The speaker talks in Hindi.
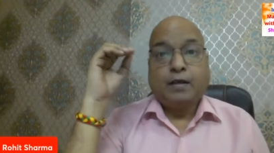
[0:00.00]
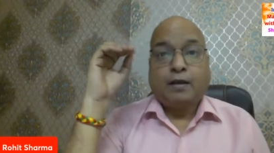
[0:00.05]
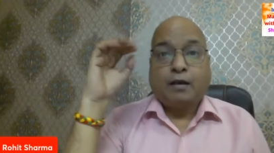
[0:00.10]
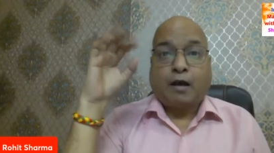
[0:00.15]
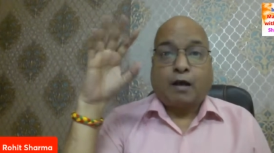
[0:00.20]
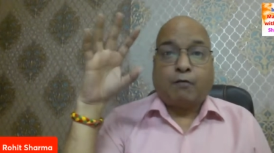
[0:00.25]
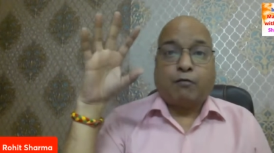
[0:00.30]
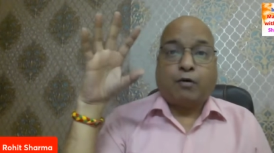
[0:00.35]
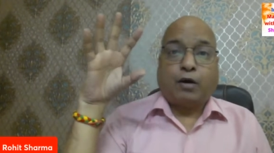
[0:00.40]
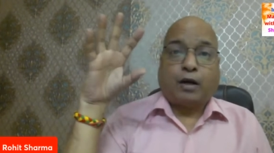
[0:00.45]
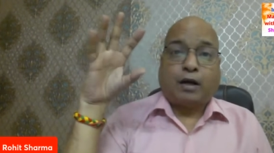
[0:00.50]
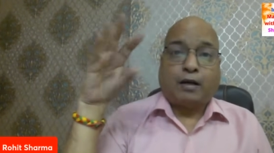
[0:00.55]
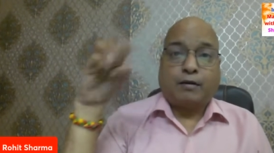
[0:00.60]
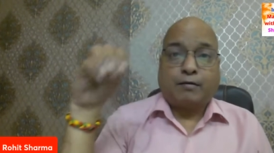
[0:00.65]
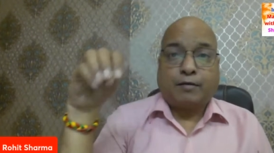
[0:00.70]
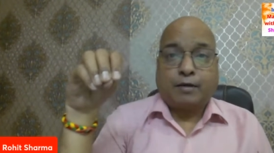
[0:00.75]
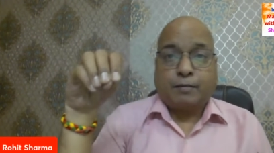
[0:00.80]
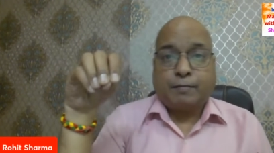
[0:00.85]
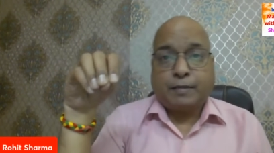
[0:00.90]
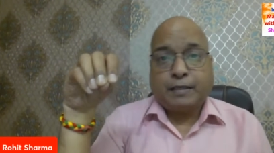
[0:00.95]
अब वो
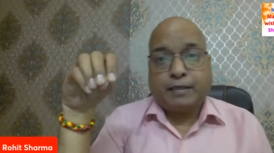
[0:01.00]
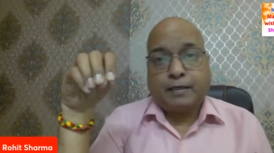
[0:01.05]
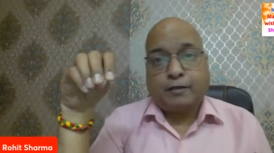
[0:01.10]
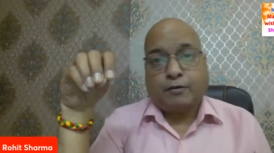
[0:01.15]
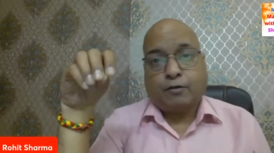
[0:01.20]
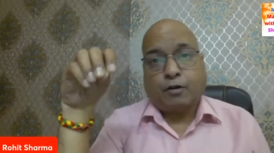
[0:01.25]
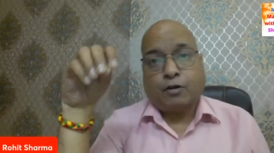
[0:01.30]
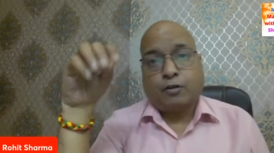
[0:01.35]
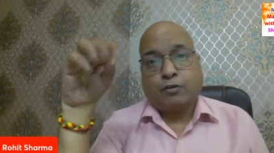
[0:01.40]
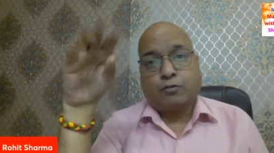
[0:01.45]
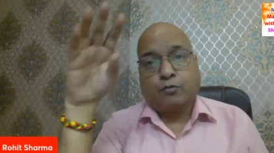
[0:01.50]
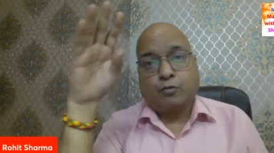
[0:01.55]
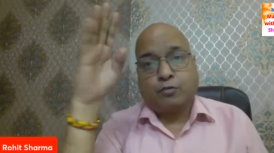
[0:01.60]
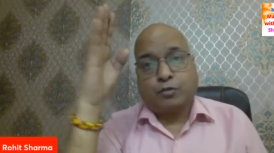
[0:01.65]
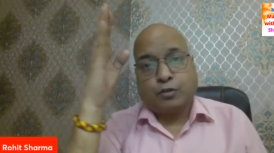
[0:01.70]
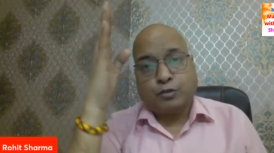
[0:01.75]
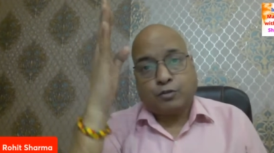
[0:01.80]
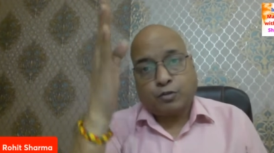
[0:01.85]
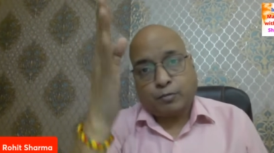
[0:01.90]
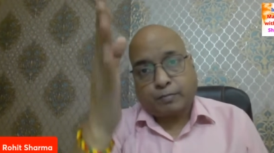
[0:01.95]
हंड्रेड बिलियन डॉलर्स को
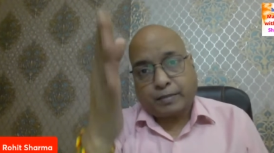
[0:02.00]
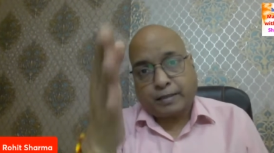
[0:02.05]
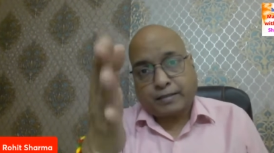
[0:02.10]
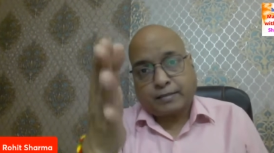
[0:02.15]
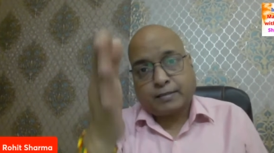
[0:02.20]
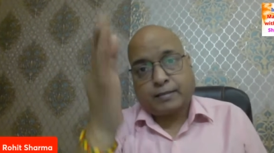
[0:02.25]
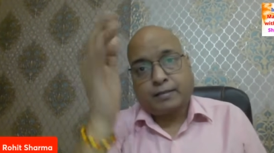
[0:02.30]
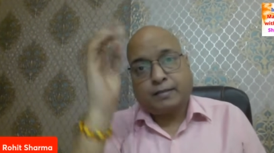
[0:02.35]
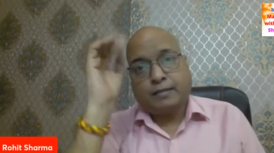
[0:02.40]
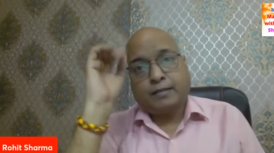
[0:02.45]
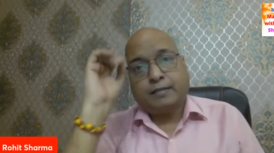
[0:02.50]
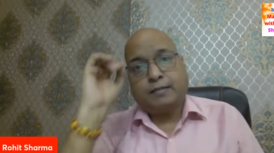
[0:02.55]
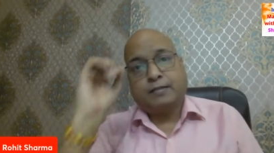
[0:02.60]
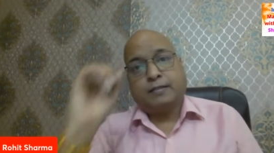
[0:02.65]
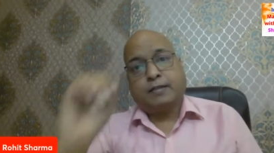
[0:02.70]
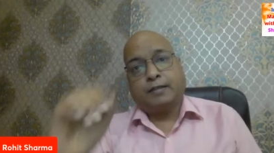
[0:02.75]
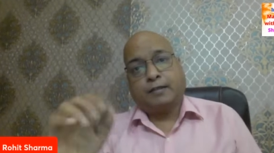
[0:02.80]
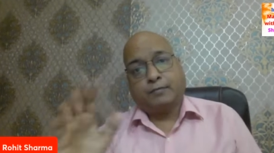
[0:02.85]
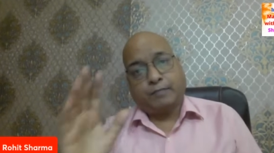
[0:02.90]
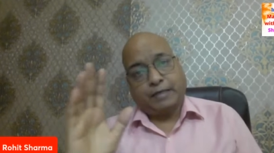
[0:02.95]
तीन दिन से
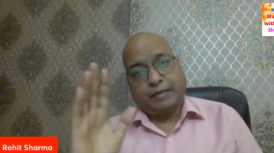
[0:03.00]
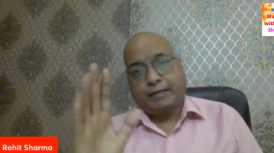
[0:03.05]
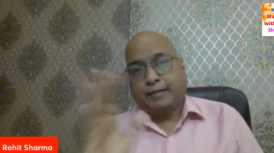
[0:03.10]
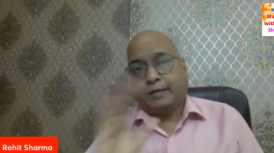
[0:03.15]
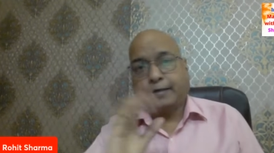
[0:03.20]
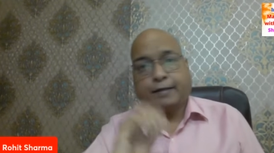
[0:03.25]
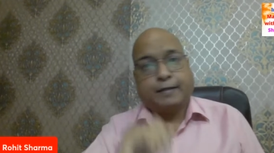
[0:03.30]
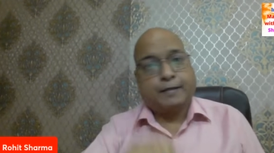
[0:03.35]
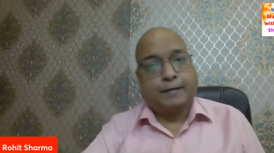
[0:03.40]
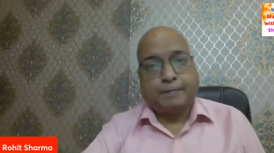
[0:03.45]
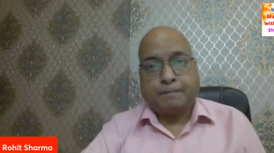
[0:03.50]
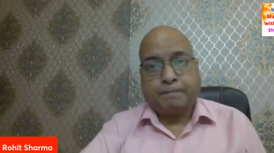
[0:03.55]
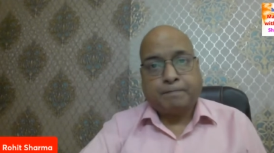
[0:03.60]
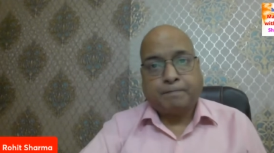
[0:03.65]
डिवाइड करेगा